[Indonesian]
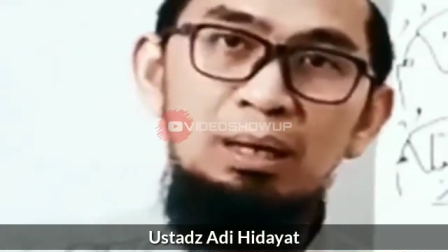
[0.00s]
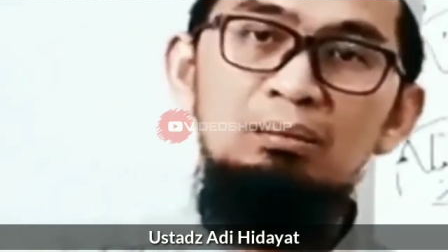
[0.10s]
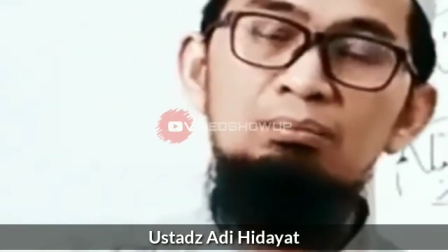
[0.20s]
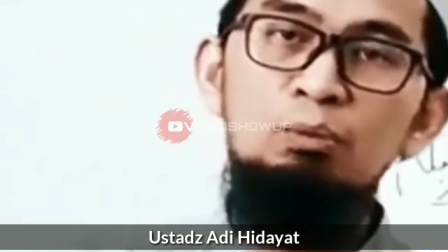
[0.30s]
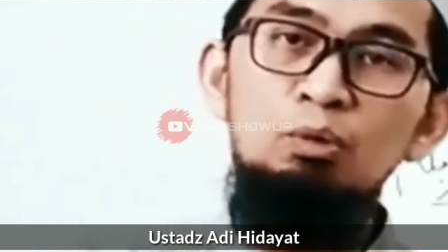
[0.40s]

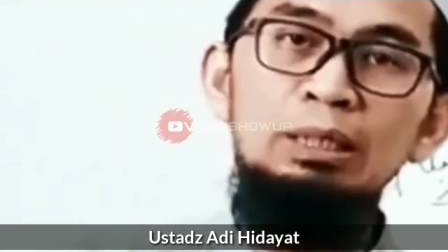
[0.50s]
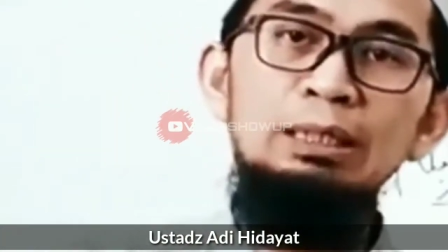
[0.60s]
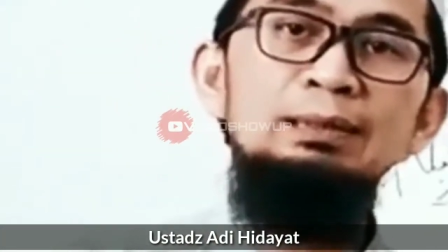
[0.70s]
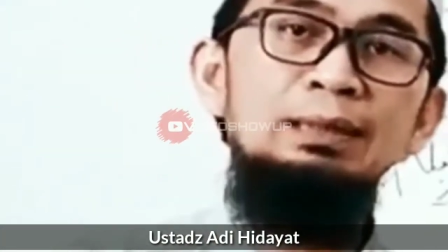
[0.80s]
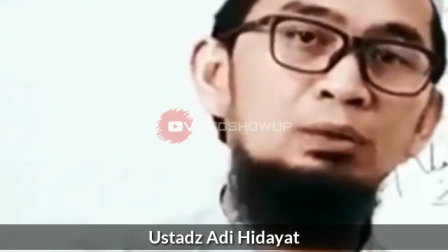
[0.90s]
memang
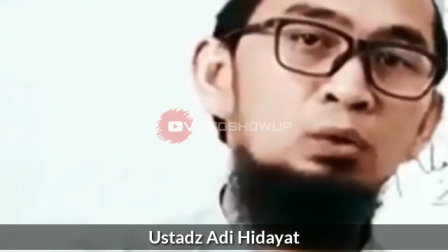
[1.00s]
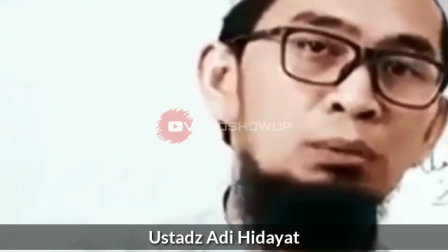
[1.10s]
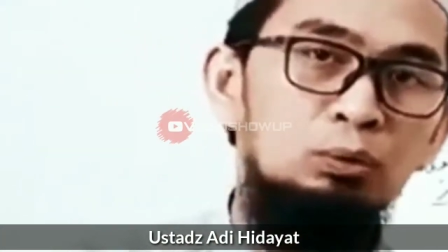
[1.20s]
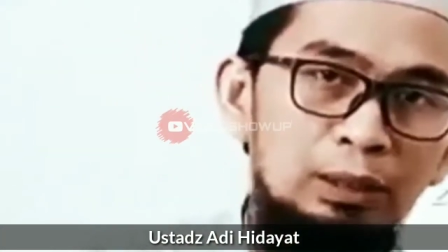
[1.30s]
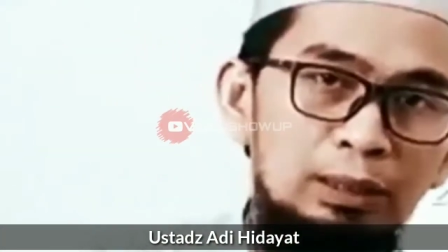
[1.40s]
memungkinkan
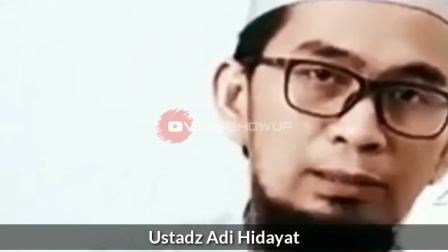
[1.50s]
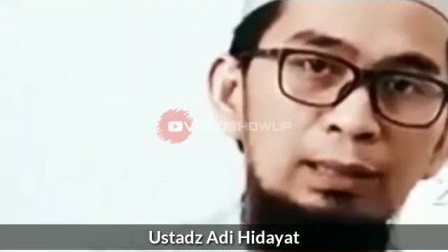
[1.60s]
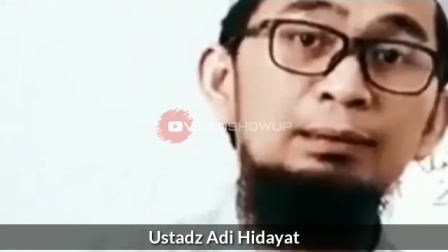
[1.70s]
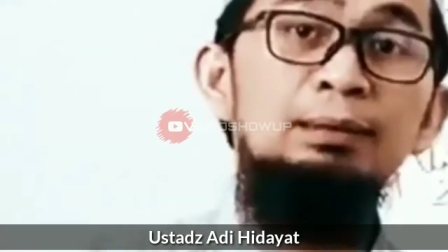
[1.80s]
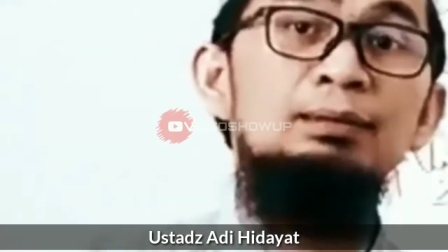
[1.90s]
untuk
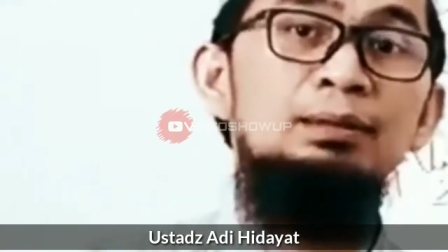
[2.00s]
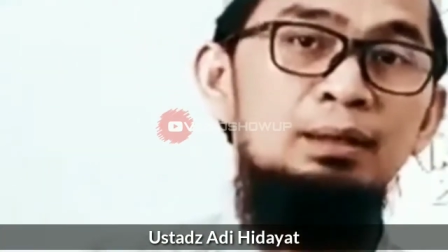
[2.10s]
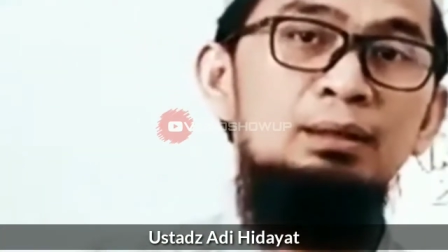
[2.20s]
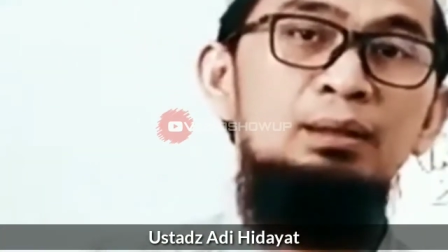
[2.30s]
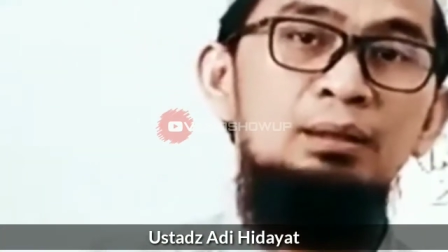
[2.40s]
menunaikannya
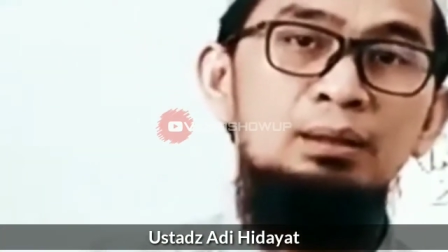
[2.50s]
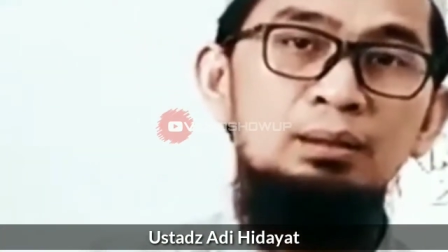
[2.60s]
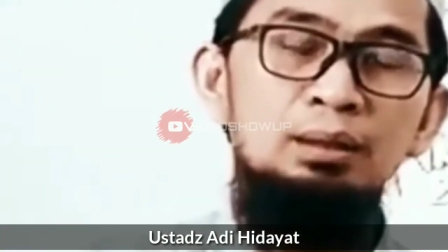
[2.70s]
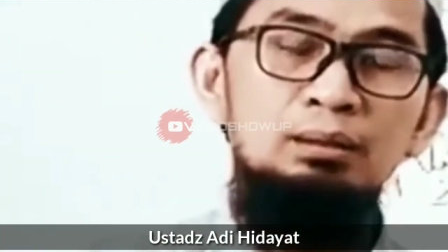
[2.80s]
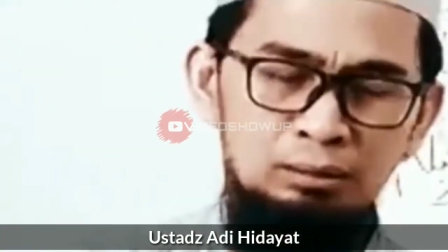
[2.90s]
saja
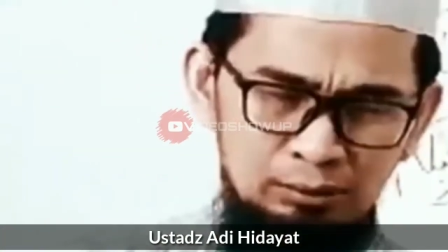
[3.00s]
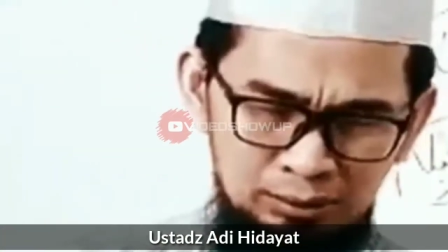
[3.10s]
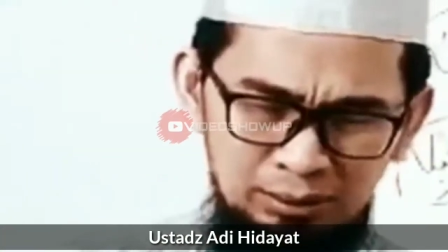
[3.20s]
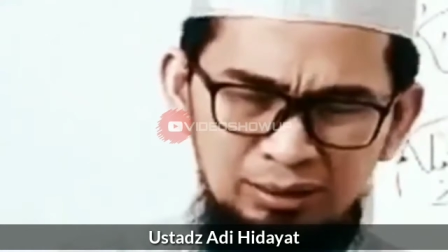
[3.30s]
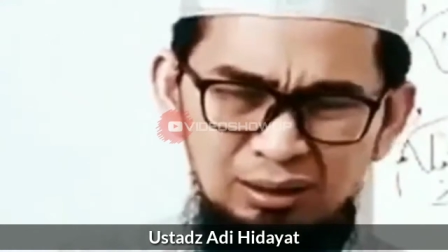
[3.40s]
ya
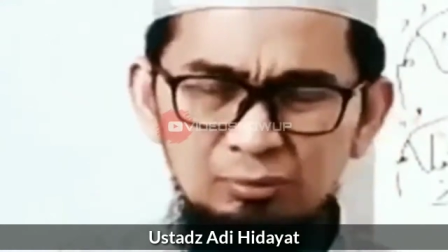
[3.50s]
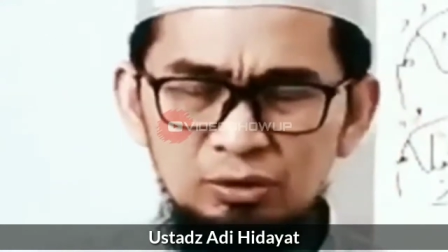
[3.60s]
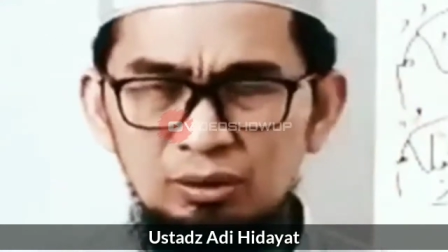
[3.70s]
kata